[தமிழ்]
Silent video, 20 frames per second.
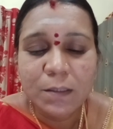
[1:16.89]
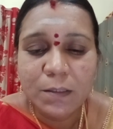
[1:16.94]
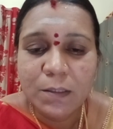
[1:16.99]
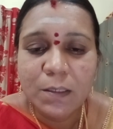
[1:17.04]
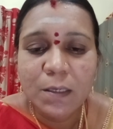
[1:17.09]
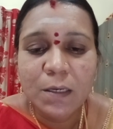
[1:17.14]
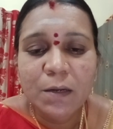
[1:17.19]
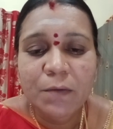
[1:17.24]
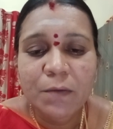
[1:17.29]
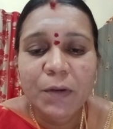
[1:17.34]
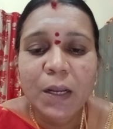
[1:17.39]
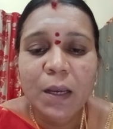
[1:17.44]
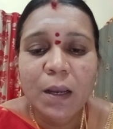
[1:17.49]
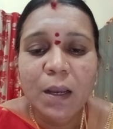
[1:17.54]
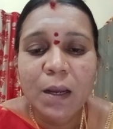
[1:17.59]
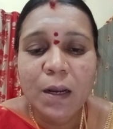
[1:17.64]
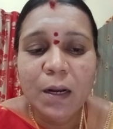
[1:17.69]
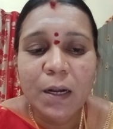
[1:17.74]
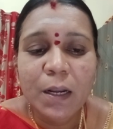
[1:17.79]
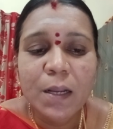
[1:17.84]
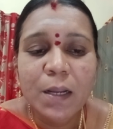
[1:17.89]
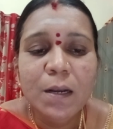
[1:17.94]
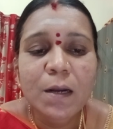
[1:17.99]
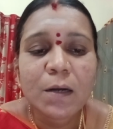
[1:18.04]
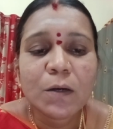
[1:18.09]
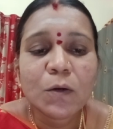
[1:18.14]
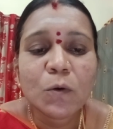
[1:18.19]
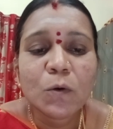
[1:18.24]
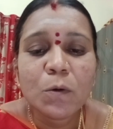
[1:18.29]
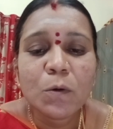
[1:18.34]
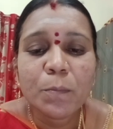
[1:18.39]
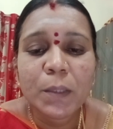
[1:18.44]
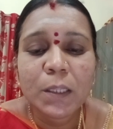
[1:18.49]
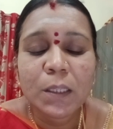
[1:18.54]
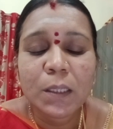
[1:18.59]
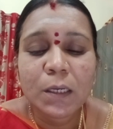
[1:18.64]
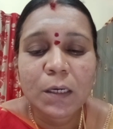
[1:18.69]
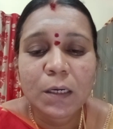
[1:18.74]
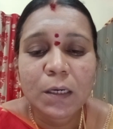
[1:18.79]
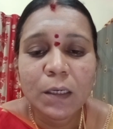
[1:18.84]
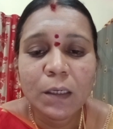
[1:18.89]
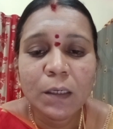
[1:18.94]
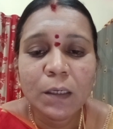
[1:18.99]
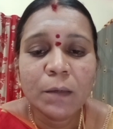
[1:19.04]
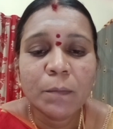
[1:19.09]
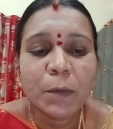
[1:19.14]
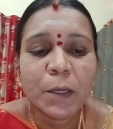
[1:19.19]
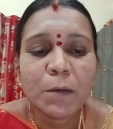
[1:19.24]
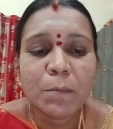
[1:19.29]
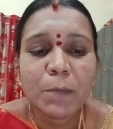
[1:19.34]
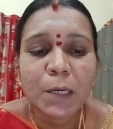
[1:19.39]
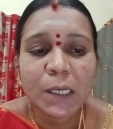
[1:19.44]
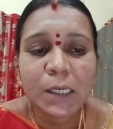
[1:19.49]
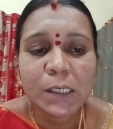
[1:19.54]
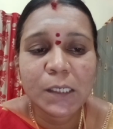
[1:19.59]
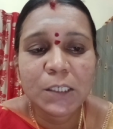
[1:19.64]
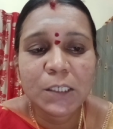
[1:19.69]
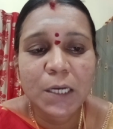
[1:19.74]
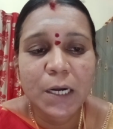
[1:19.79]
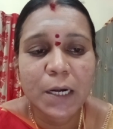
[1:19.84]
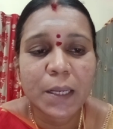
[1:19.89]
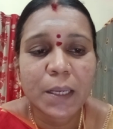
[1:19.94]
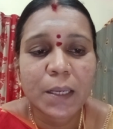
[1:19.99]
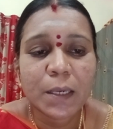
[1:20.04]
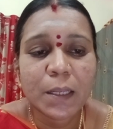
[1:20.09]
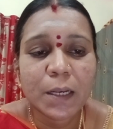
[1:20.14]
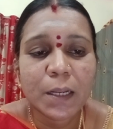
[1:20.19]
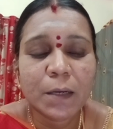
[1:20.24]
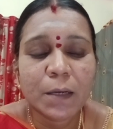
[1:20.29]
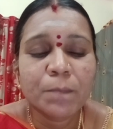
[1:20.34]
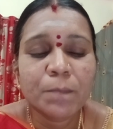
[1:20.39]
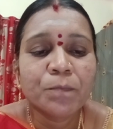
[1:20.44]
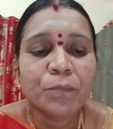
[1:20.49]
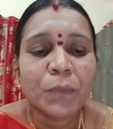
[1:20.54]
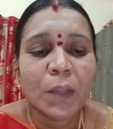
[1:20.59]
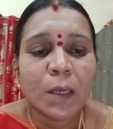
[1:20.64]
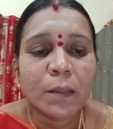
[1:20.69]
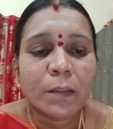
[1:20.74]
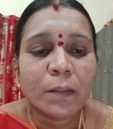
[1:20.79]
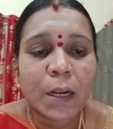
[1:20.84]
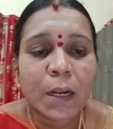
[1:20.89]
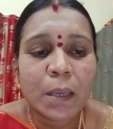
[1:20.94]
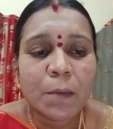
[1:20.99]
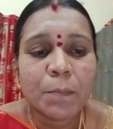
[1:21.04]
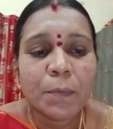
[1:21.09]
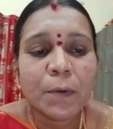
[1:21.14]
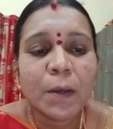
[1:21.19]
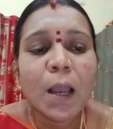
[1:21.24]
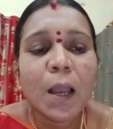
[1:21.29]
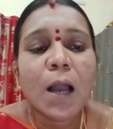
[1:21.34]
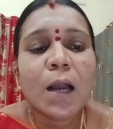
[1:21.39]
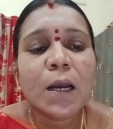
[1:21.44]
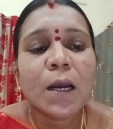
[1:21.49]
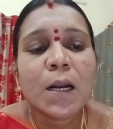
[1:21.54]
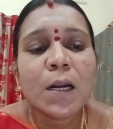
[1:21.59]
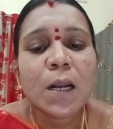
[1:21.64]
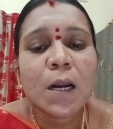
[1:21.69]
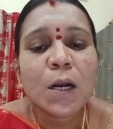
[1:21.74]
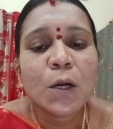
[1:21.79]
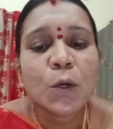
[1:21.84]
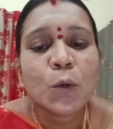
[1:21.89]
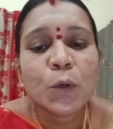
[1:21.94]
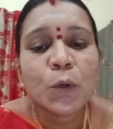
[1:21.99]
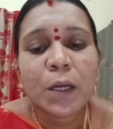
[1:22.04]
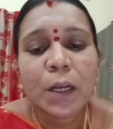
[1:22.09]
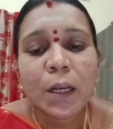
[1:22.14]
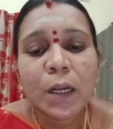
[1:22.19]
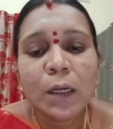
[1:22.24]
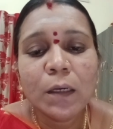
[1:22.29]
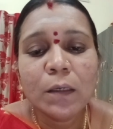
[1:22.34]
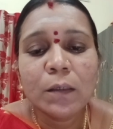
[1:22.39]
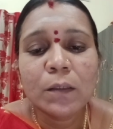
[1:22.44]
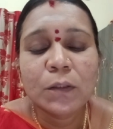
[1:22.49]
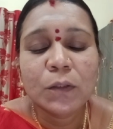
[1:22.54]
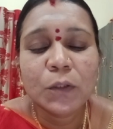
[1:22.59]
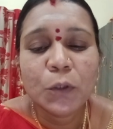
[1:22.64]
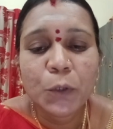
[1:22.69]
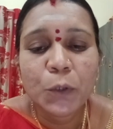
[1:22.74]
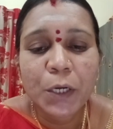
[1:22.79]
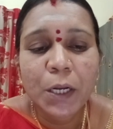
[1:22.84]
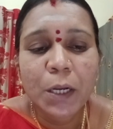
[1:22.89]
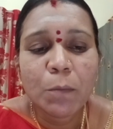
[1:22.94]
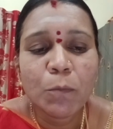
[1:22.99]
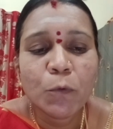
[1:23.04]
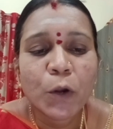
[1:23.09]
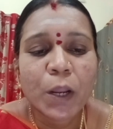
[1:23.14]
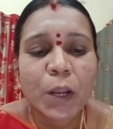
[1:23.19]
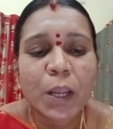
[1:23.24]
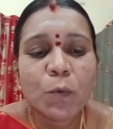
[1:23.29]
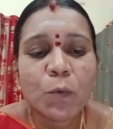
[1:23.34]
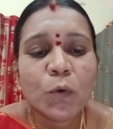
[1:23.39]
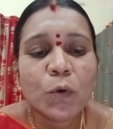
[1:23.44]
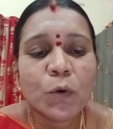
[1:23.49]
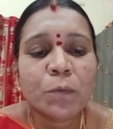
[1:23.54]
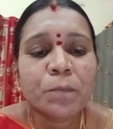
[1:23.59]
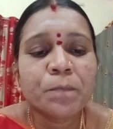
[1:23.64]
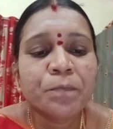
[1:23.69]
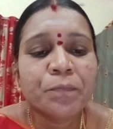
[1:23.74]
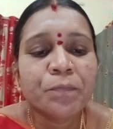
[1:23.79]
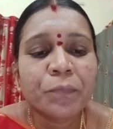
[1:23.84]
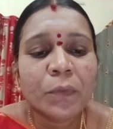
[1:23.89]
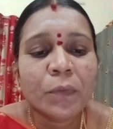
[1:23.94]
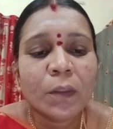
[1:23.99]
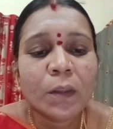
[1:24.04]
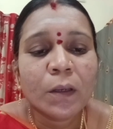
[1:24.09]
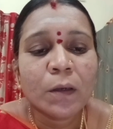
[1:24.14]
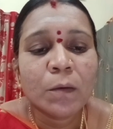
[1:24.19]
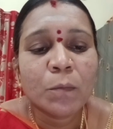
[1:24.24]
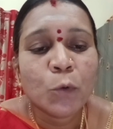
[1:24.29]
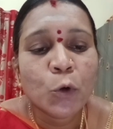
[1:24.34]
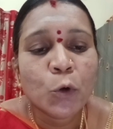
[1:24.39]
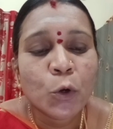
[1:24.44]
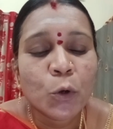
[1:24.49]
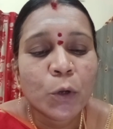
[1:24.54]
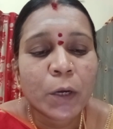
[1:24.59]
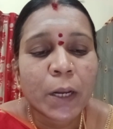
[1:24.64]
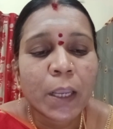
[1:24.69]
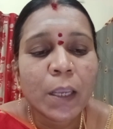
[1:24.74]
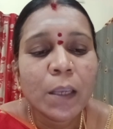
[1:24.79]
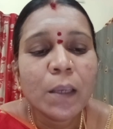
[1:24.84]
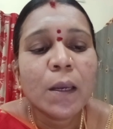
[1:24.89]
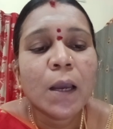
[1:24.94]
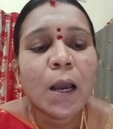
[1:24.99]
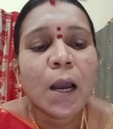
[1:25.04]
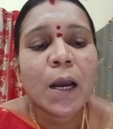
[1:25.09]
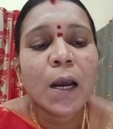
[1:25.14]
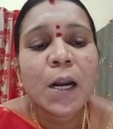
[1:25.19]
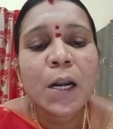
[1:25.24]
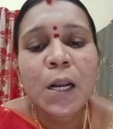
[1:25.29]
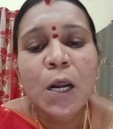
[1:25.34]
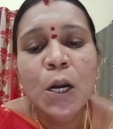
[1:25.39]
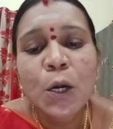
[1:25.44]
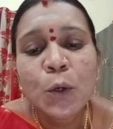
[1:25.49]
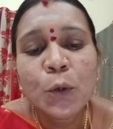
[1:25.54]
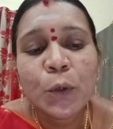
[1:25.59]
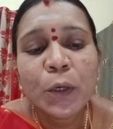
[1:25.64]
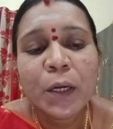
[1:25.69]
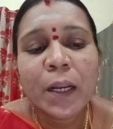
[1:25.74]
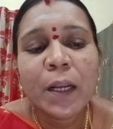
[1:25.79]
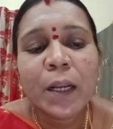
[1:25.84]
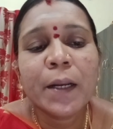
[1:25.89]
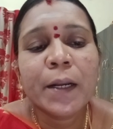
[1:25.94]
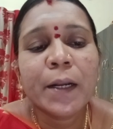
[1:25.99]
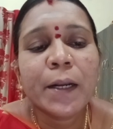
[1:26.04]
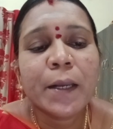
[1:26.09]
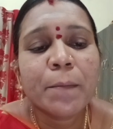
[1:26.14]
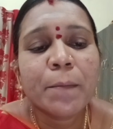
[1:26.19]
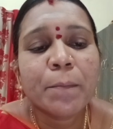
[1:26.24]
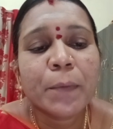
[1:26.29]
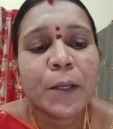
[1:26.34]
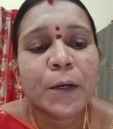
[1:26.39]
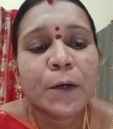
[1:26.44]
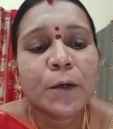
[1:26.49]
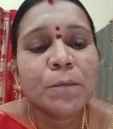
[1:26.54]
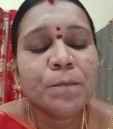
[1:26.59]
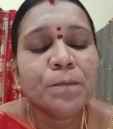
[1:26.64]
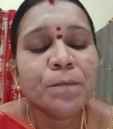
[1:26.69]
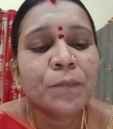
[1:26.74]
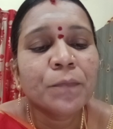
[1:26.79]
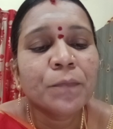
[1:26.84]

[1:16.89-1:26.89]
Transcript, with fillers: சிறு விளக்கங்களை நான் கொடுப்பதற்கு பெரும் மகிழ்ச்சி அடைகிறேன் தலைப்பு அகநானூற்றில் தொழில் முனைவோர் முன்னுரை அகநானூற்றில் இடம்பெறும்